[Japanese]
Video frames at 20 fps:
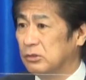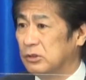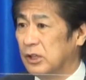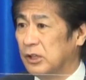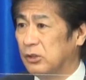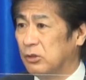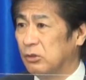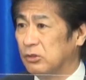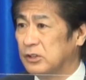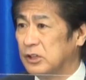
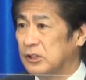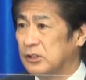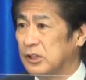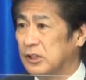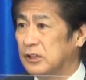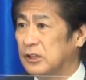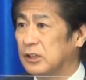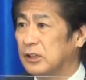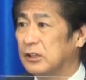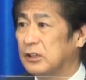提供させて
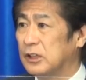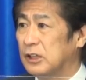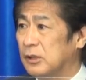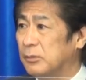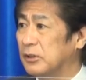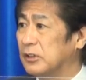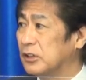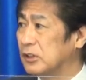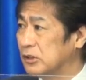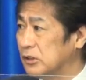いただけれ
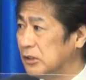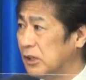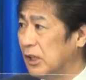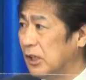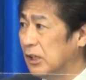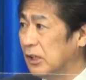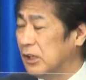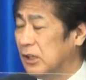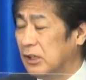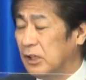ばですね